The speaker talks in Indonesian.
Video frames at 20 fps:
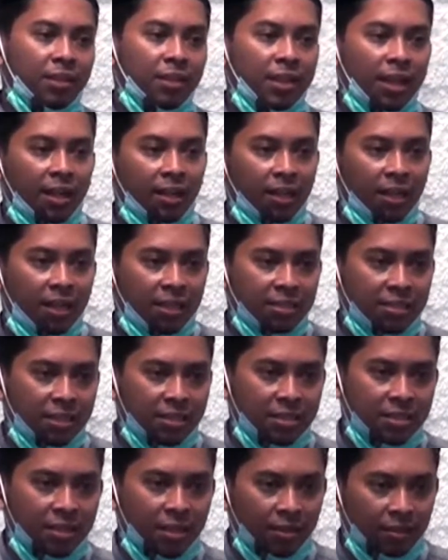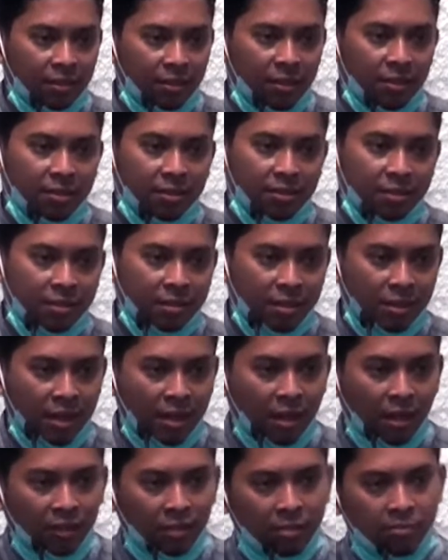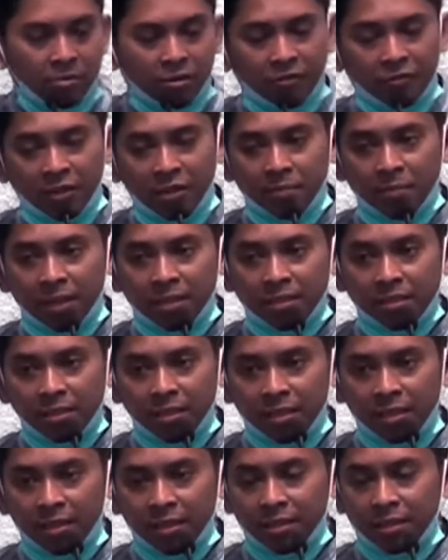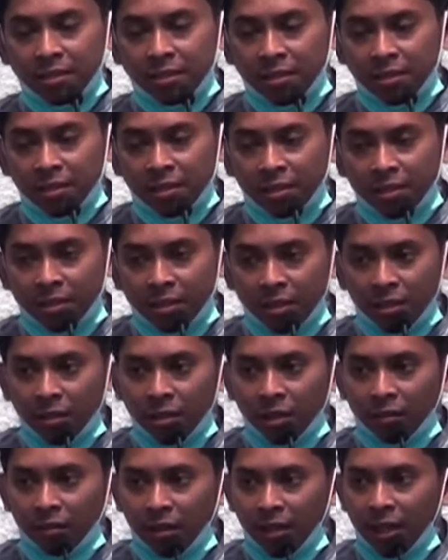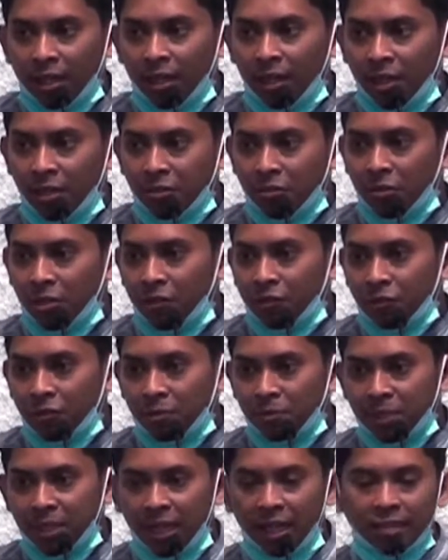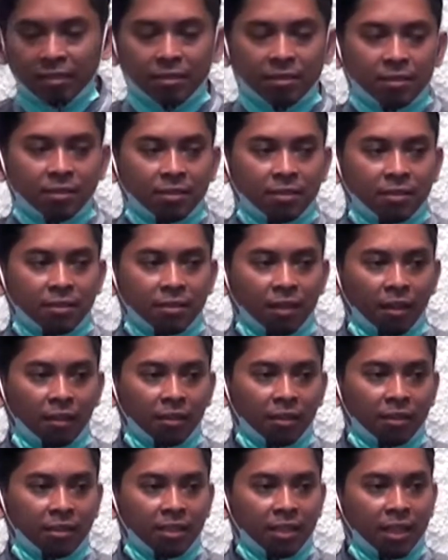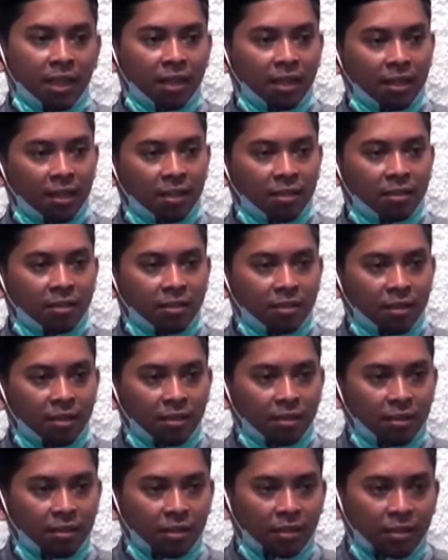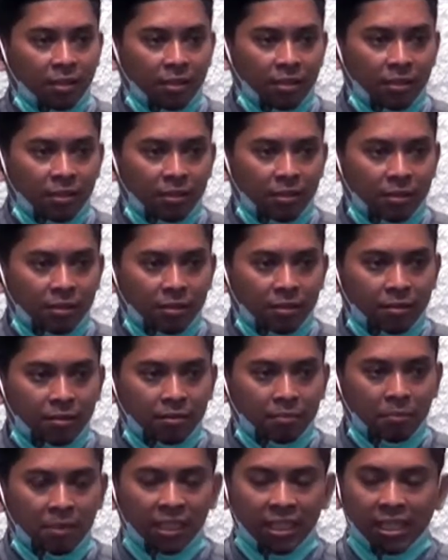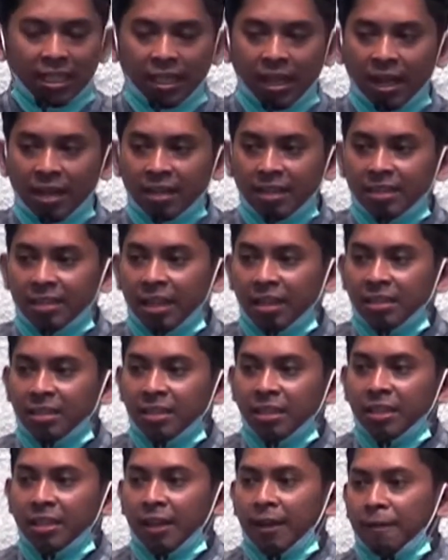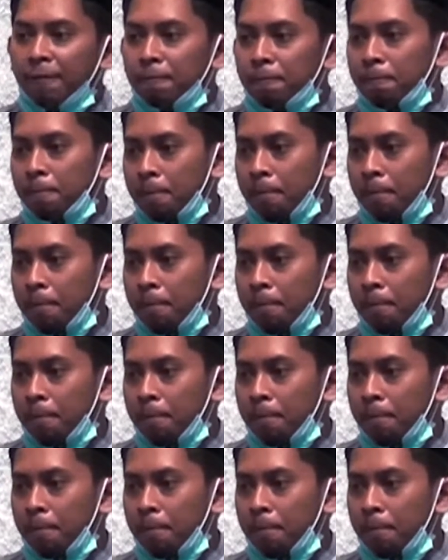Ini adalah janji Allah dan Allah berfirman sendiri, Innallaha la yukhliful mi'ad. Allah tidak akan mengingkari janjinya.